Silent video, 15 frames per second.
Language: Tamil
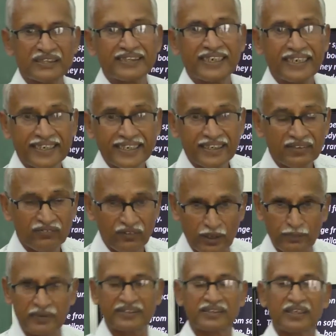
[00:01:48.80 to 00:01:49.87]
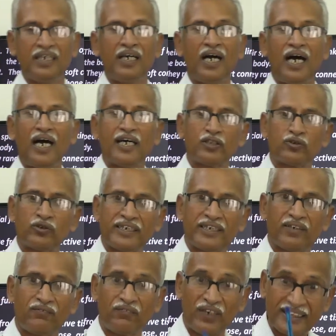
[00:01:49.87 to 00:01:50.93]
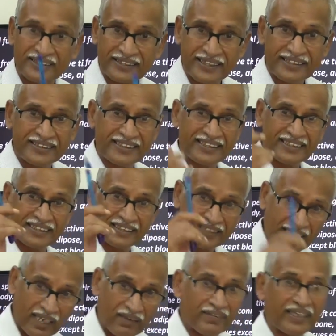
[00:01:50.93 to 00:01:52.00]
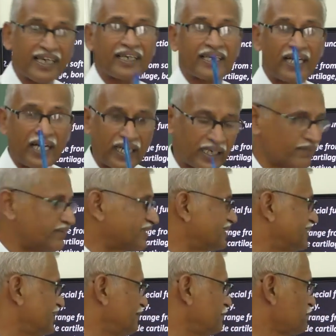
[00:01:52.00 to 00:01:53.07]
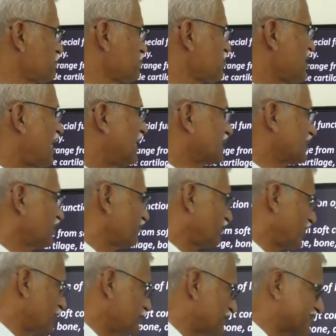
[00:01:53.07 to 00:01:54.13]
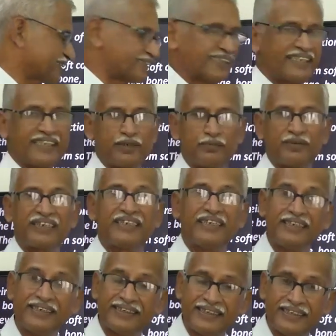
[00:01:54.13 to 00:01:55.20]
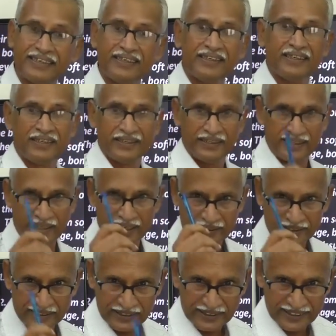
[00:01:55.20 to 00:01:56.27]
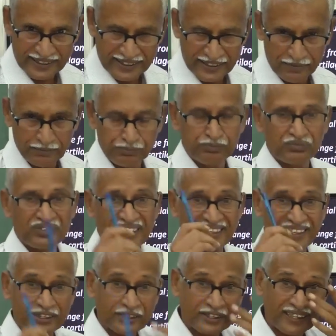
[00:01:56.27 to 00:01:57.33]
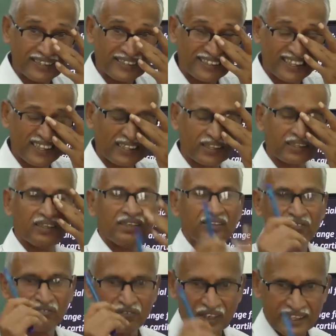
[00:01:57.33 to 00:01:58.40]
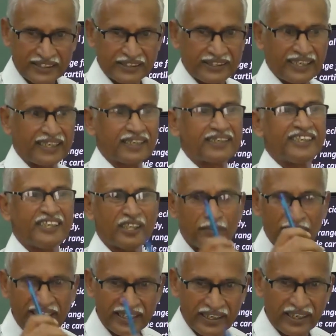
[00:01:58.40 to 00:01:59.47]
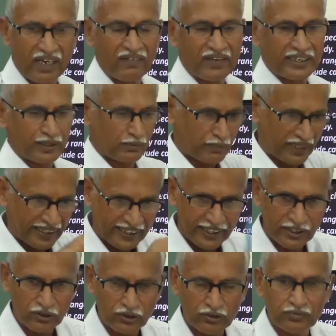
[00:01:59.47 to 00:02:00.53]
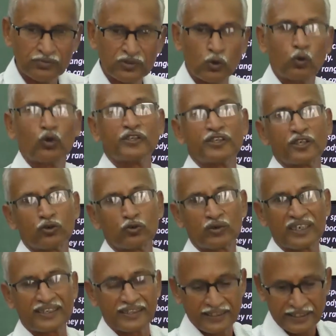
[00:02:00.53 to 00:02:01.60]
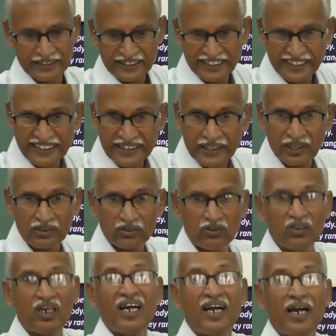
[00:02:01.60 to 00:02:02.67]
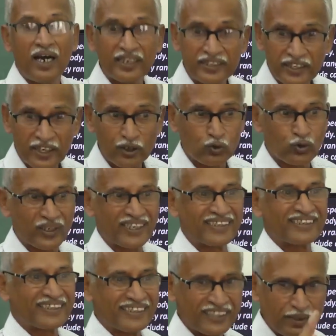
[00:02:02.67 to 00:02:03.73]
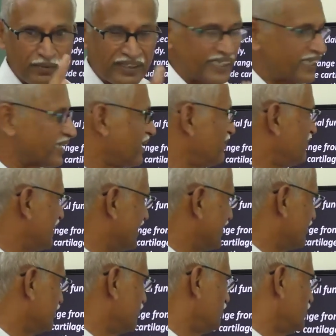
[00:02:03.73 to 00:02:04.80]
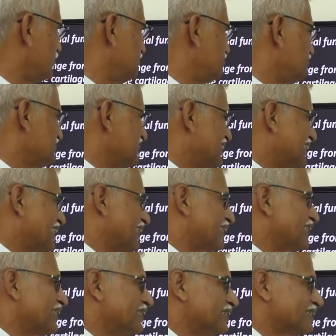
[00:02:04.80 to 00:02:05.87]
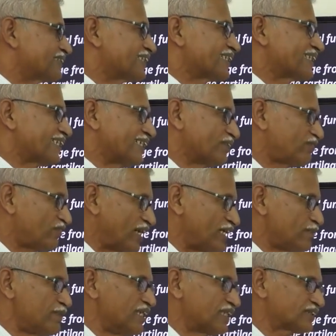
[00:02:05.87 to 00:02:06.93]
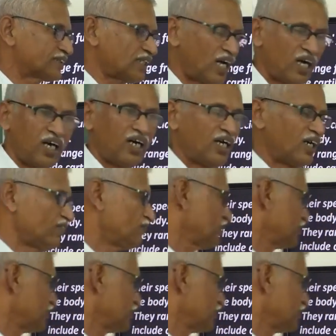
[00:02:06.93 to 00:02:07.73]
செக்ரீட் ஃபைபர்ஸ் அதனுடைய ஃபங்க்ஷன்ஸுக்கு தேவையான அளவிற்கு அந்த ஃபைபர்ஸை செக்ரீட் பண்ணுது எதுக்கு எலாஸ்டிசிட்டி எக்ஸ்டென்ஷன் ஃப்ளக்ஷன் இந்த மாதிரி எல்லா வேலைக்கும் மடியணும் ஒடிஞ்சிடக்கூடாது நீளனும் அந்தரக்கூடாது இந்த மாதிரி எல்லா வேலைக்கும் என்ன செக்ரீட் ஃபைபர்ஸ் ஆஃப்